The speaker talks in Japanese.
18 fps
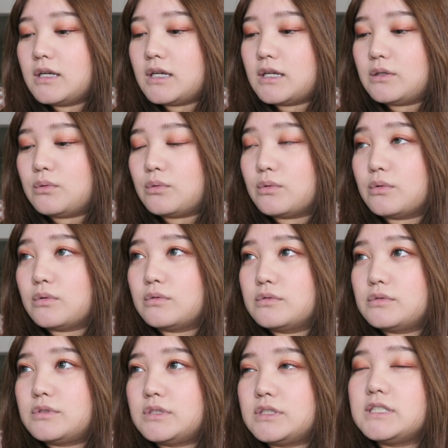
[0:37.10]
えっと
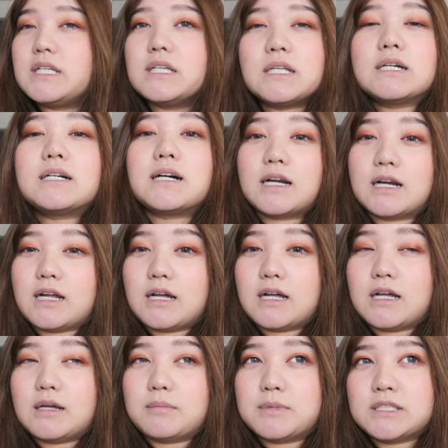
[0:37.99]
ついでだか
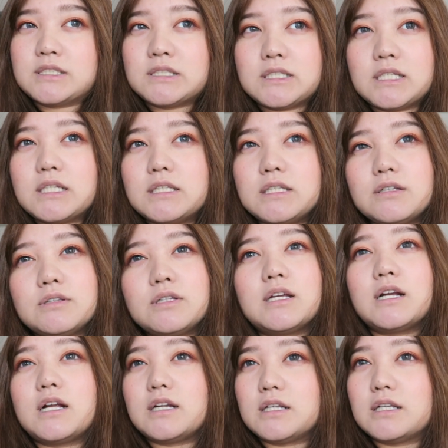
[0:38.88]
ら、まあ、ついでって言っ
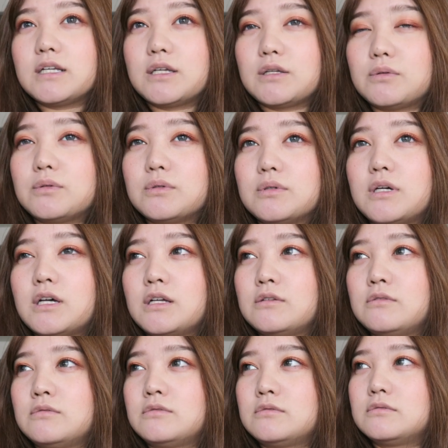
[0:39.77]
たらあれだけど
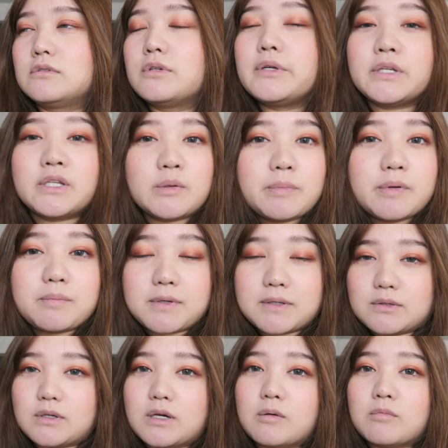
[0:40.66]
あの
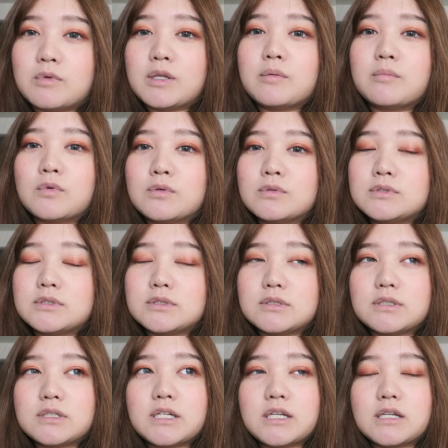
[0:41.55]
トイレットペーパーとかもねもう
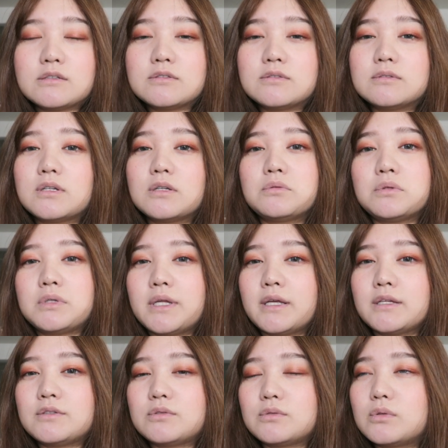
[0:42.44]
すぐ切れそうなの
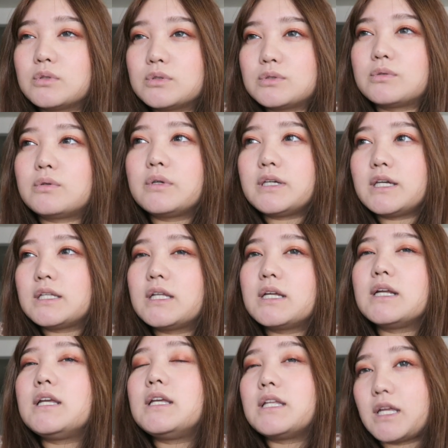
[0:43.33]
でちょっとコストコ行け
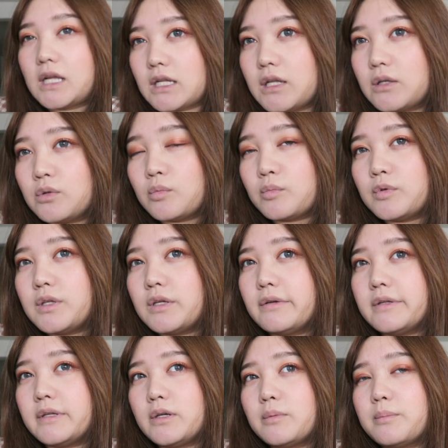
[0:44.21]
たら行きたいなと思っ
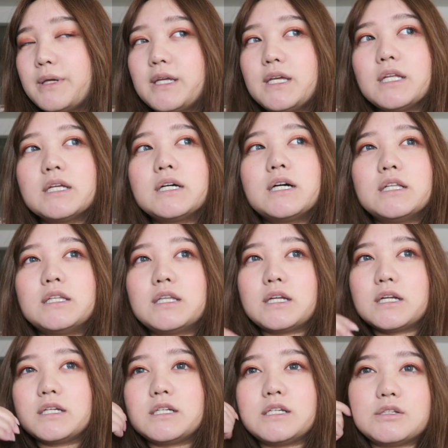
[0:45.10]
てるんだけど、まあ、行けなかっ
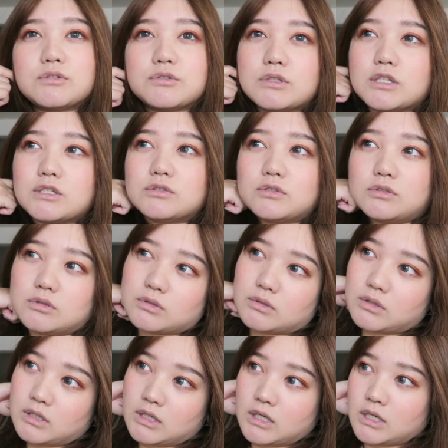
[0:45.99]
たら近所でちょっ
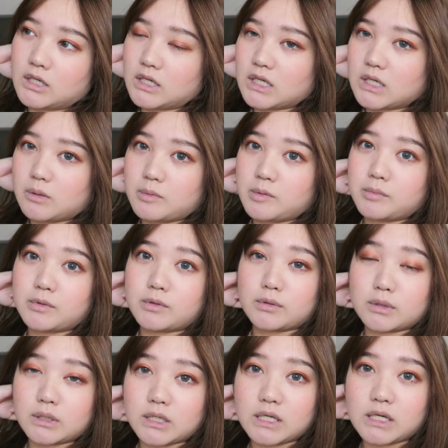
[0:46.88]
とゴミ
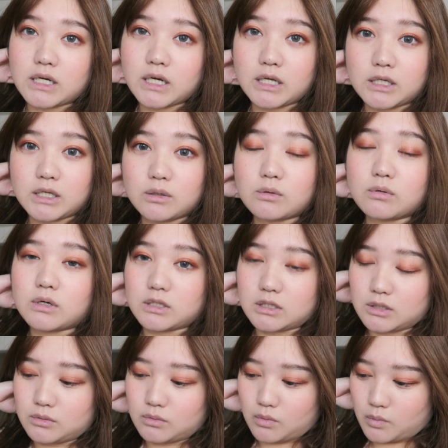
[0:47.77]
袋だけ買いに行こう
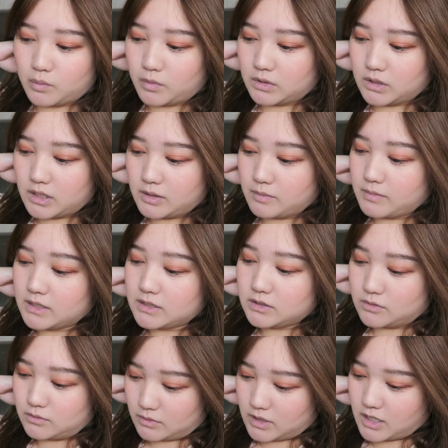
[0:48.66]
かなと思っていま
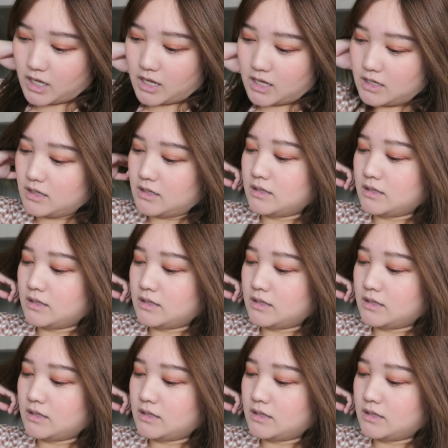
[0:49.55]
すので。